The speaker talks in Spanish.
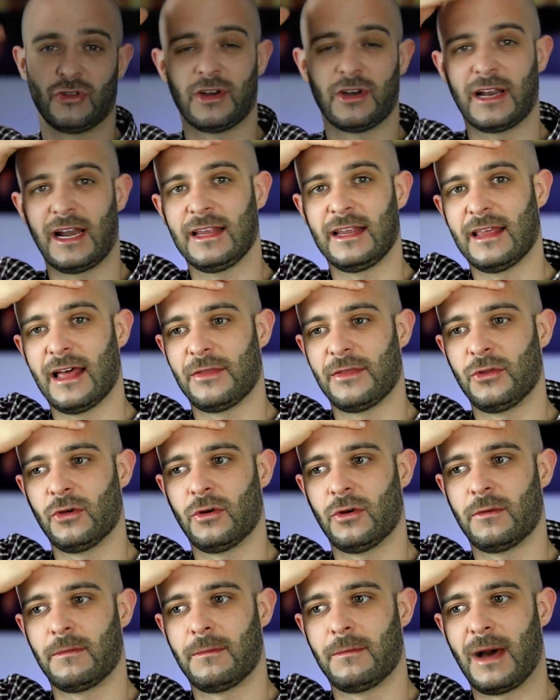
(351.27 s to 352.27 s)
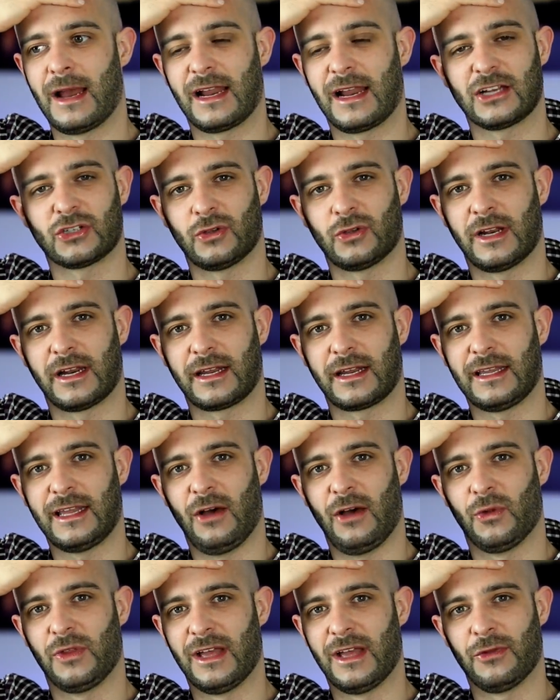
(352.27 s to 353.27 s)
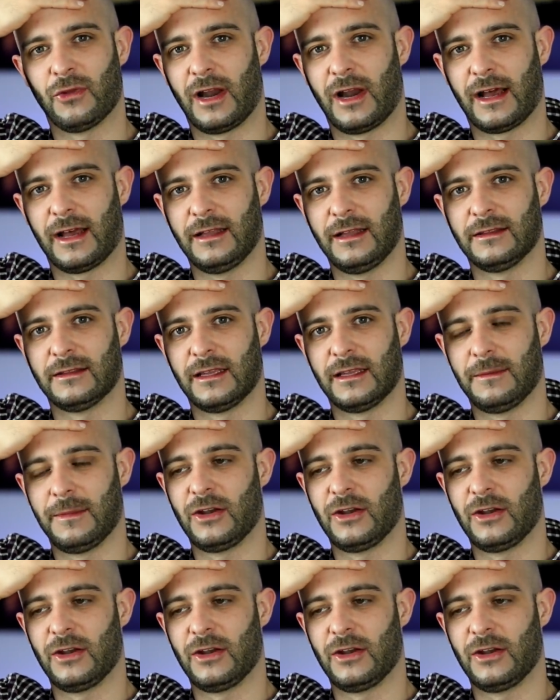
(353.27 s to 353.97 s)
Yo en realidad no malgasto energía odiando a la gente,